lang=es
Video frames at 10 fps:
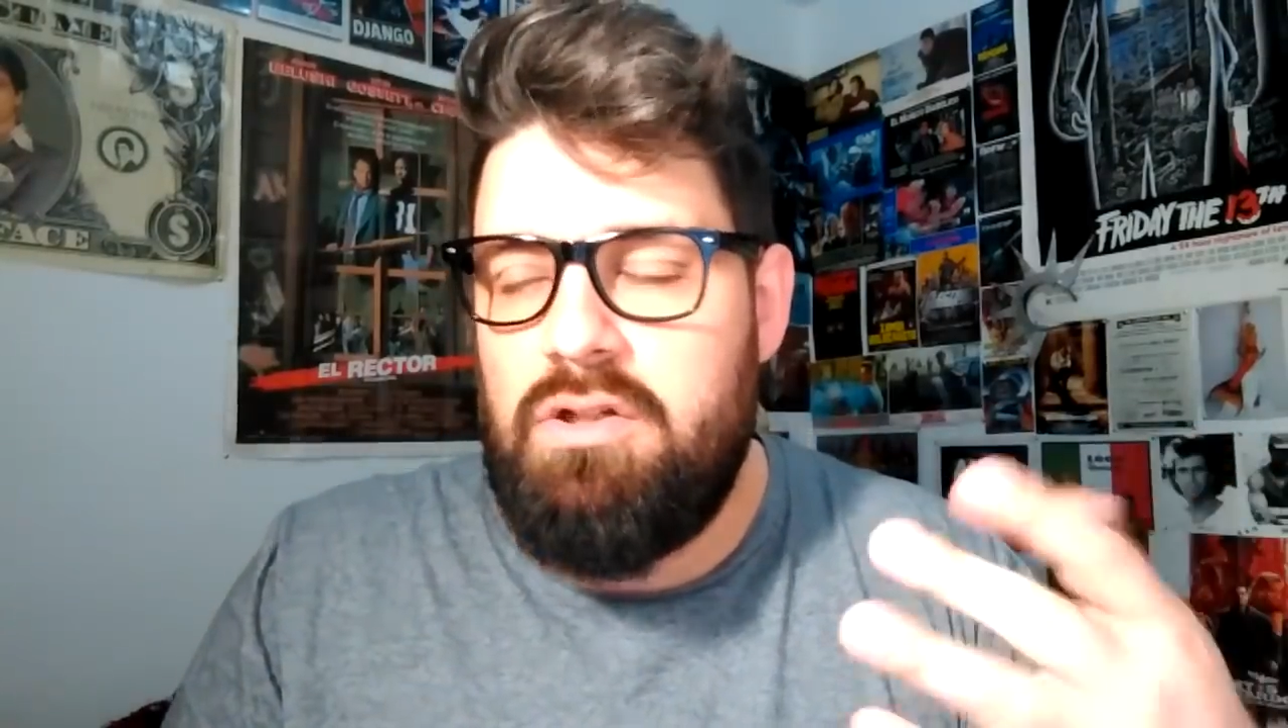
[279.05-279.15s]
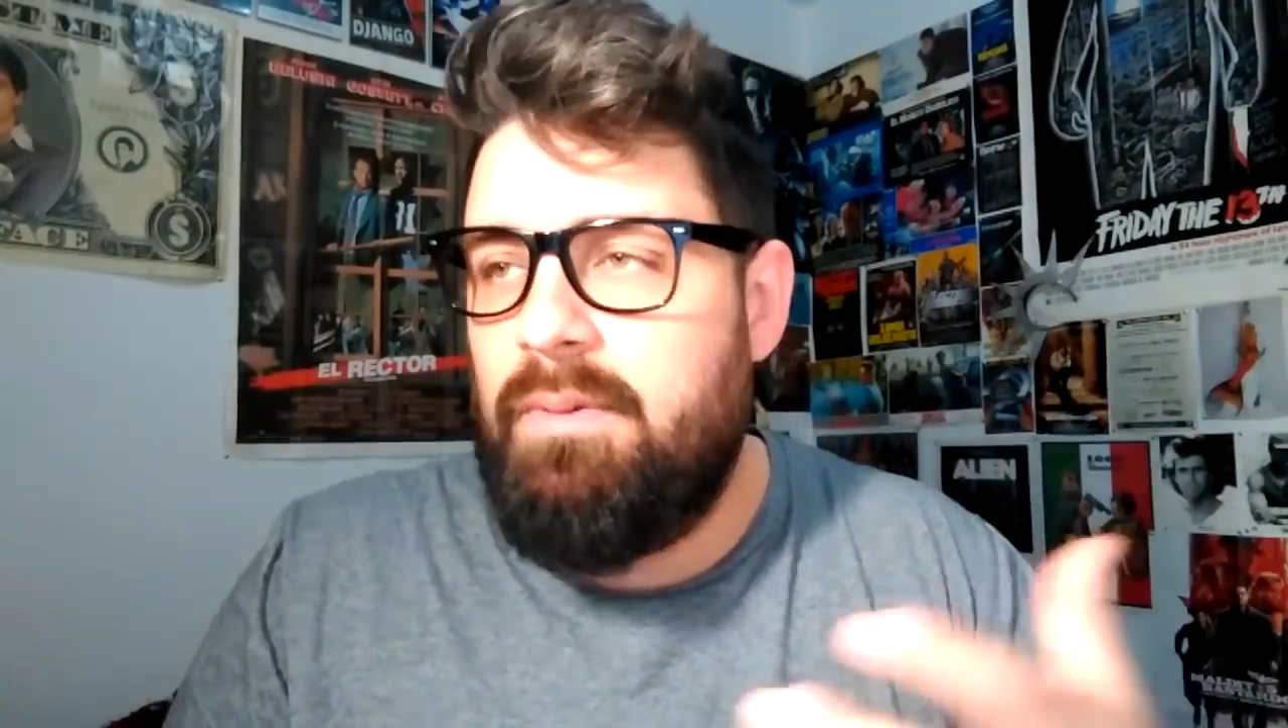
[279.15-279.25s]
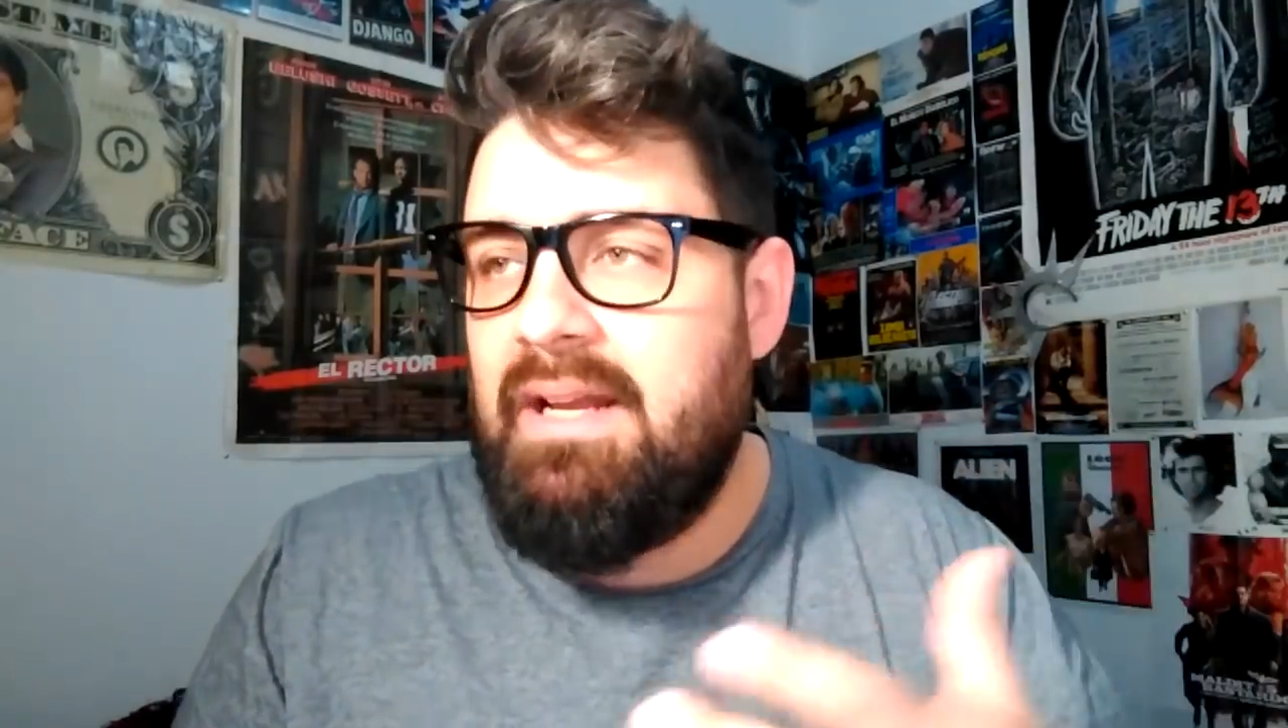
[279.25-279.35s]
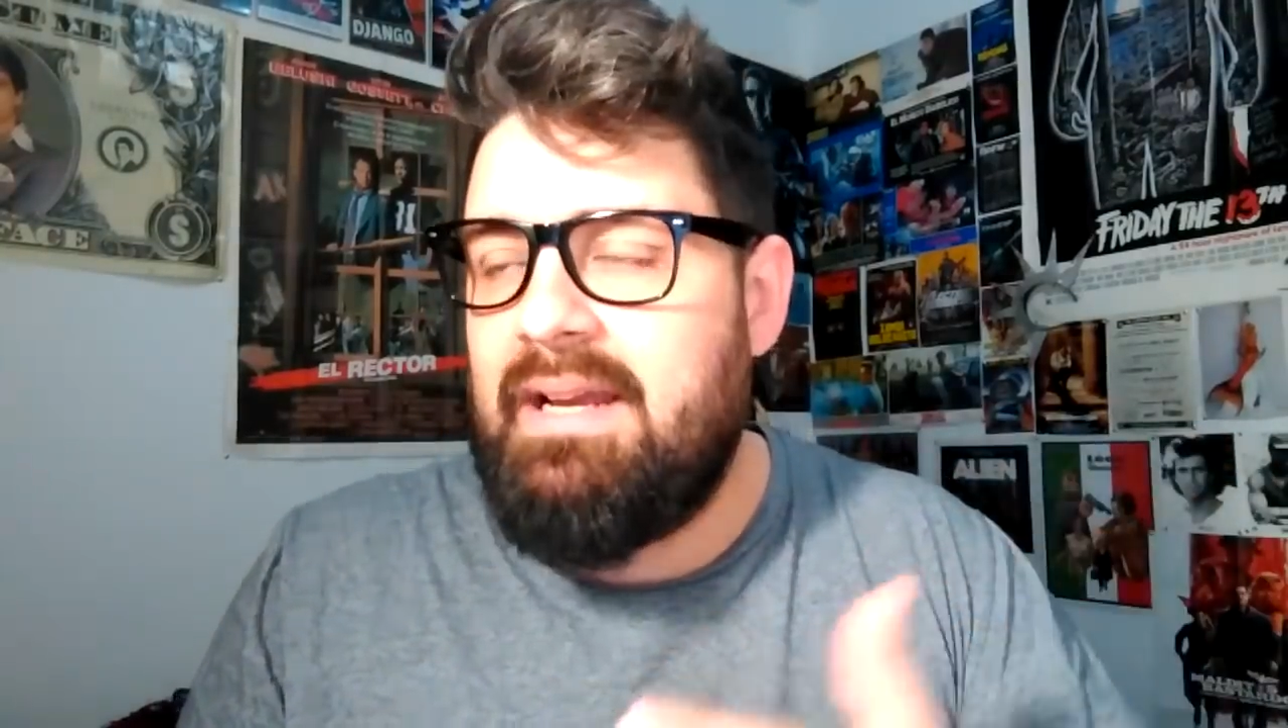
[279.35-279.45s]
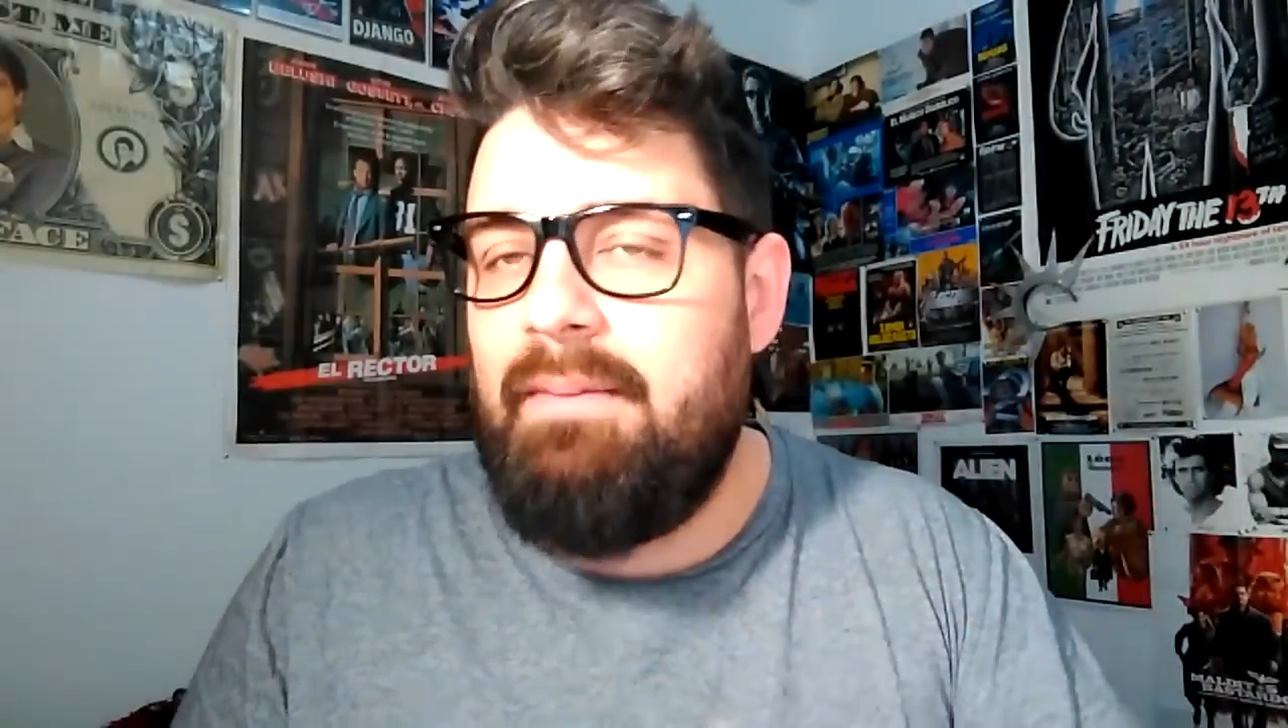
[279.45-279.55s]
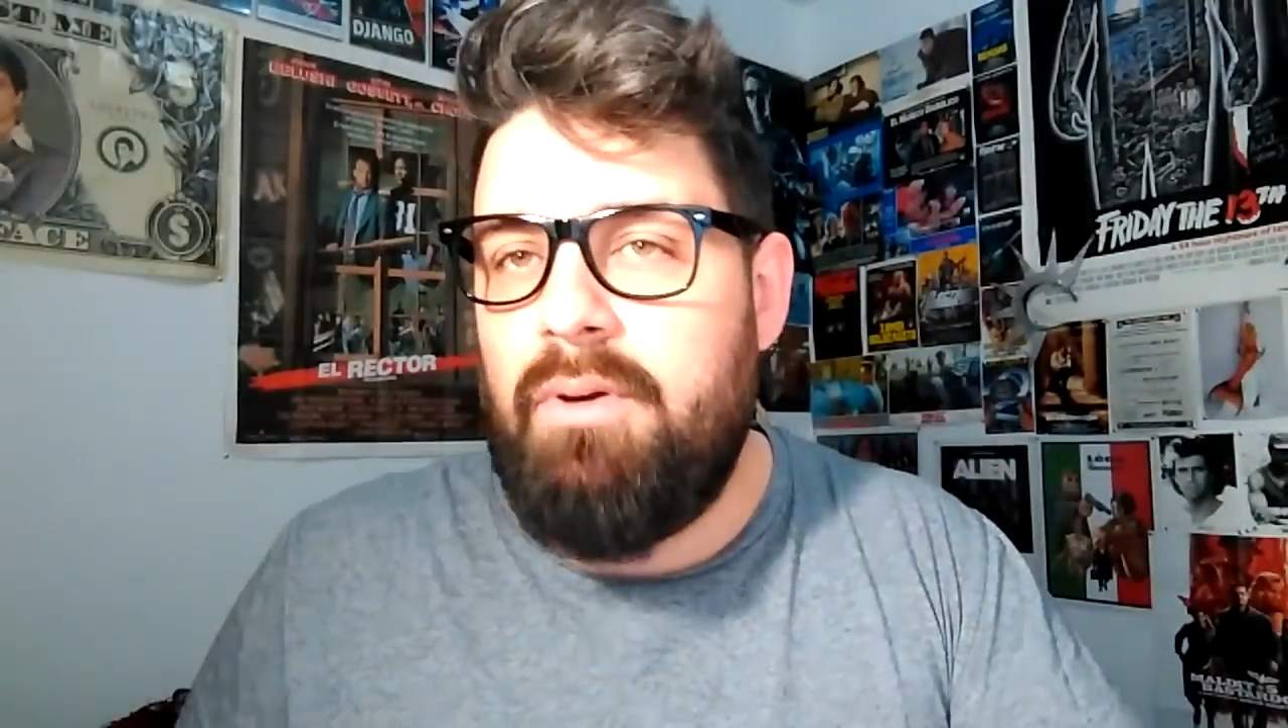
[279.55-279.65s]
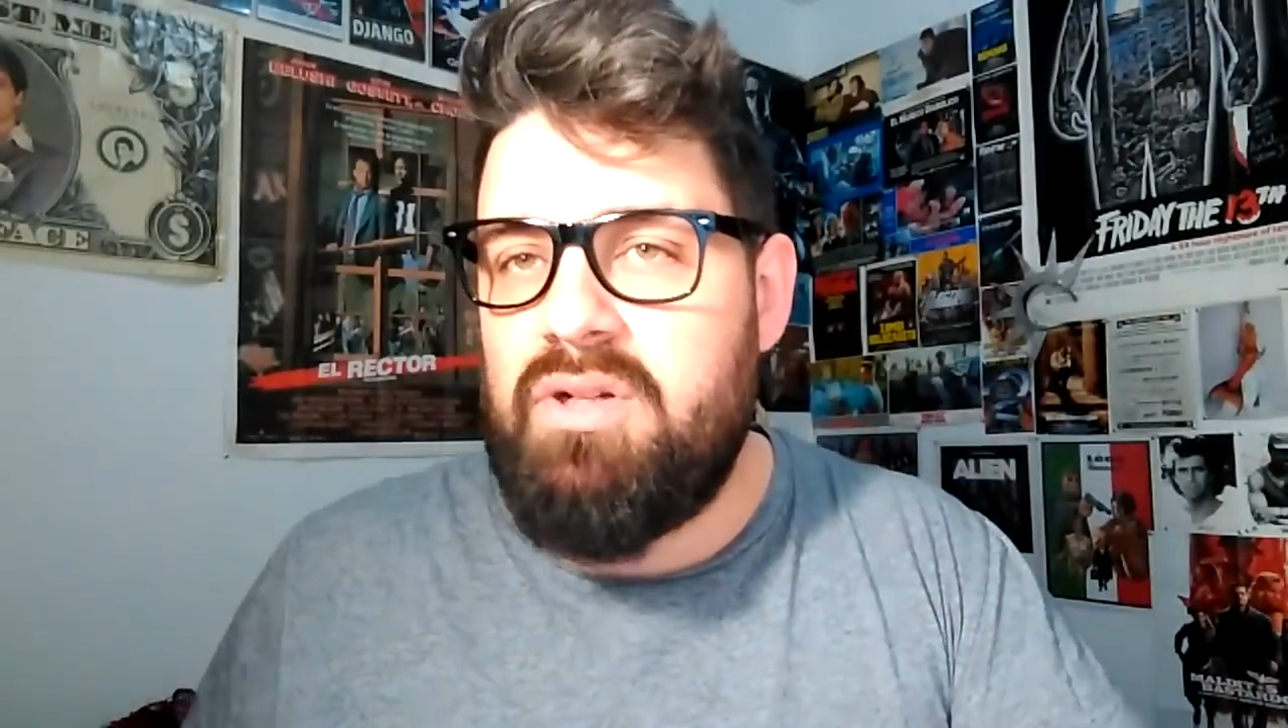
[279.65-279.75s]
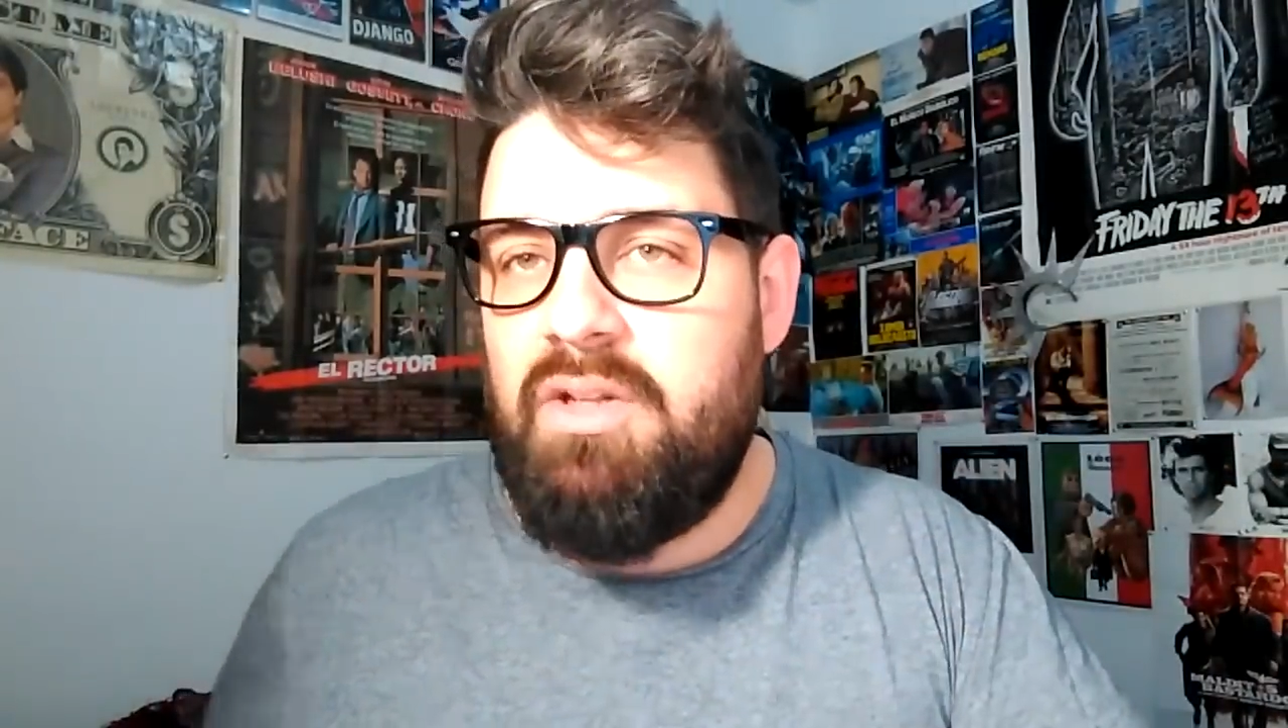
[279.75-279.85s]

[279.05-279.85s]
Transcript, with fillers: Yo, por ejemplo,